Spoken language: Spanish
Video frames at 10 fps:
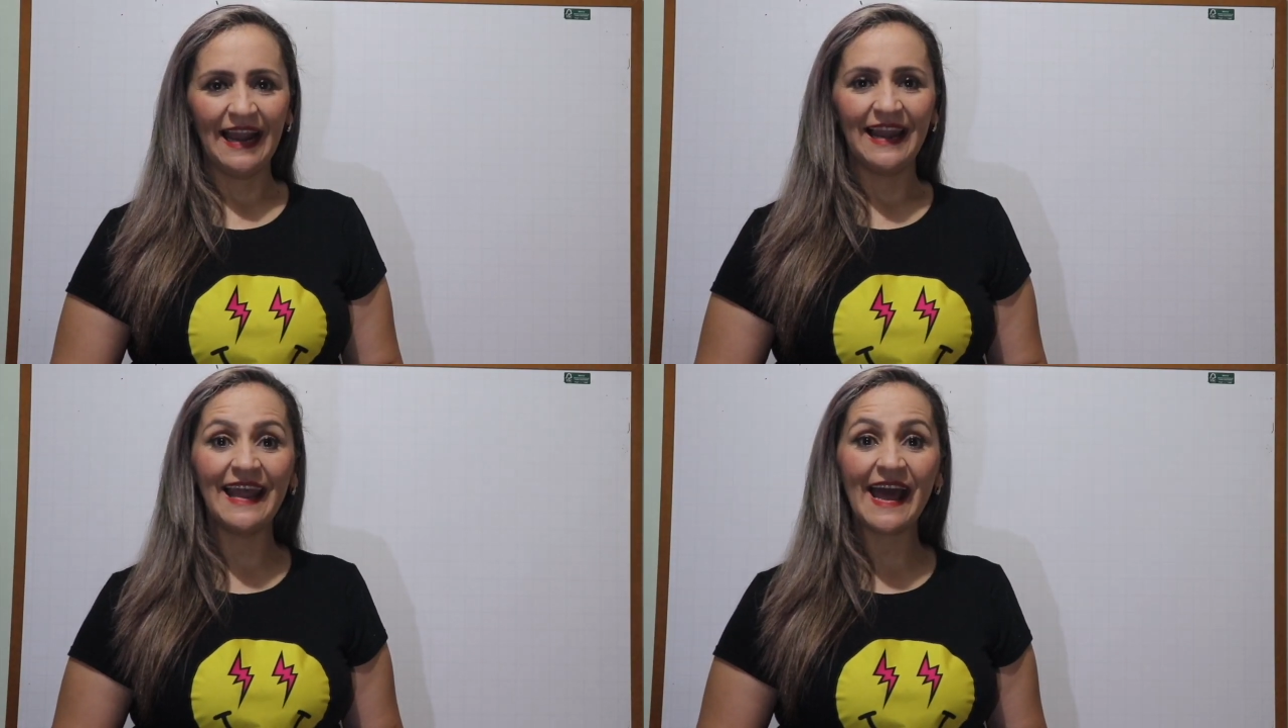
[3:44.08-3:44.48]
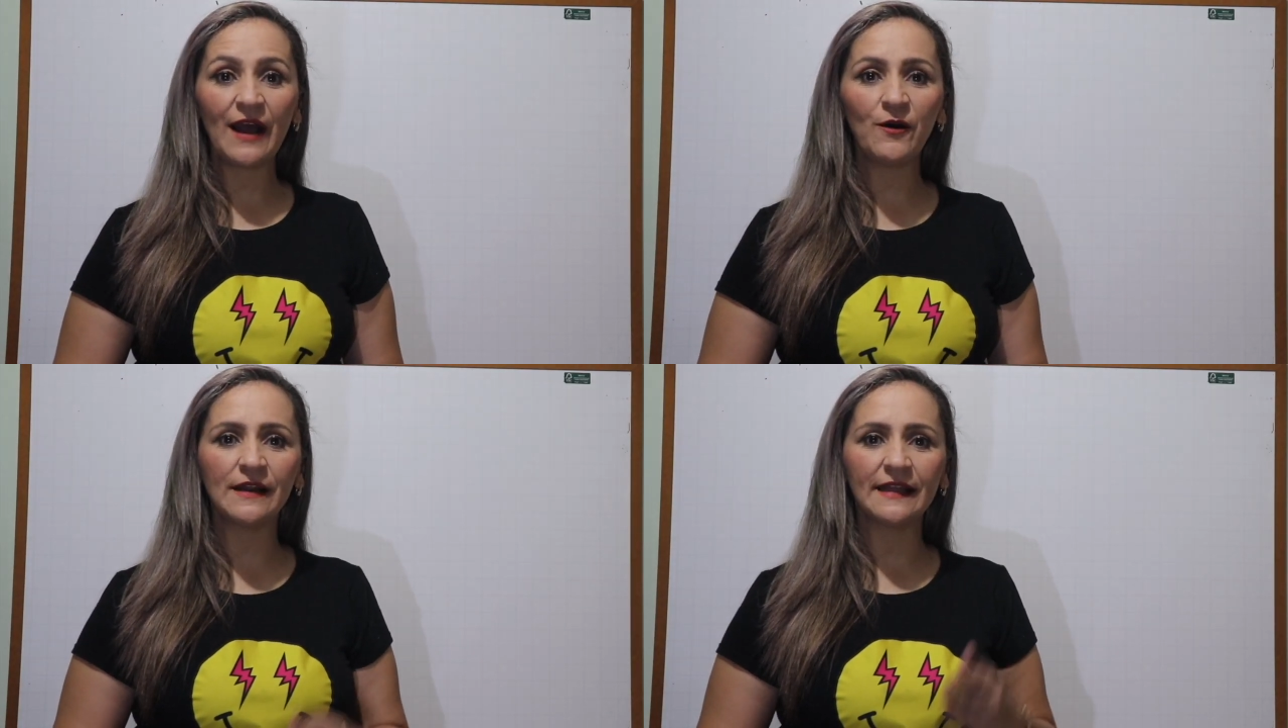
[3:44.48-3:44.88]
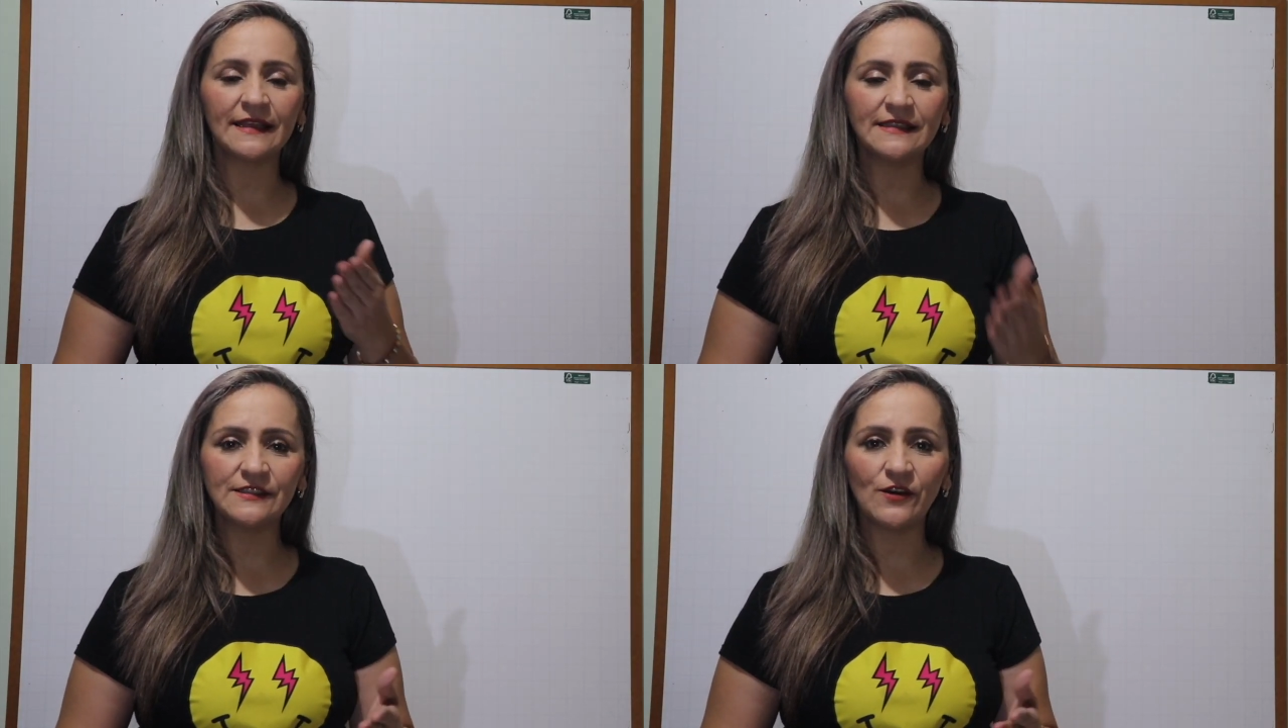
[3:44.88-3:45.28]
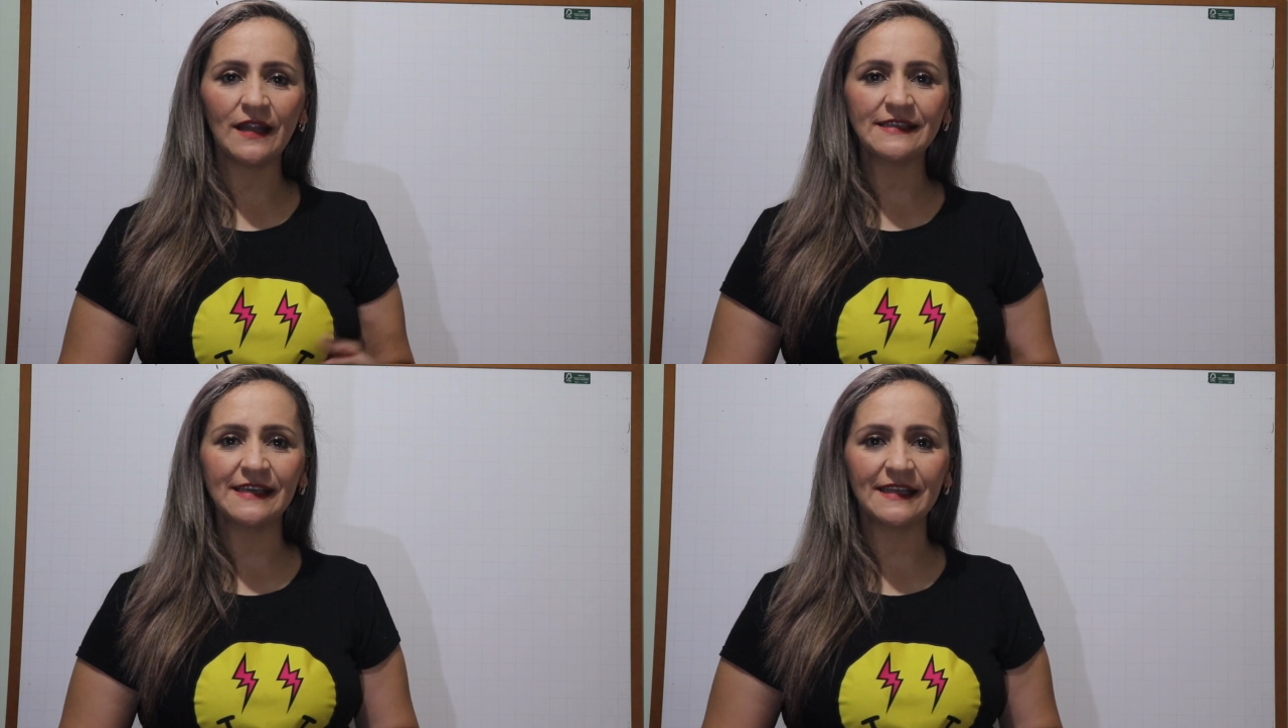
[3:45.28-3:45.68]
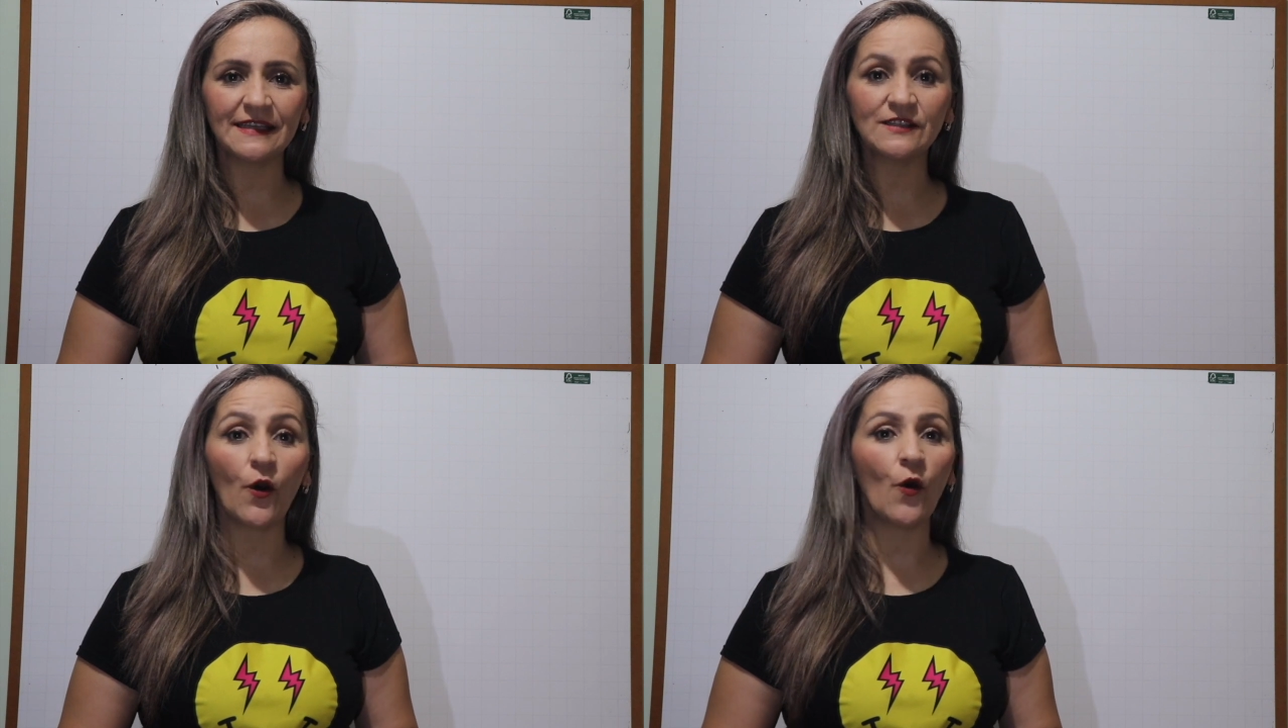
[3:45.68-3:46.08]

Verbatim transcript: Lea con atención las siguientes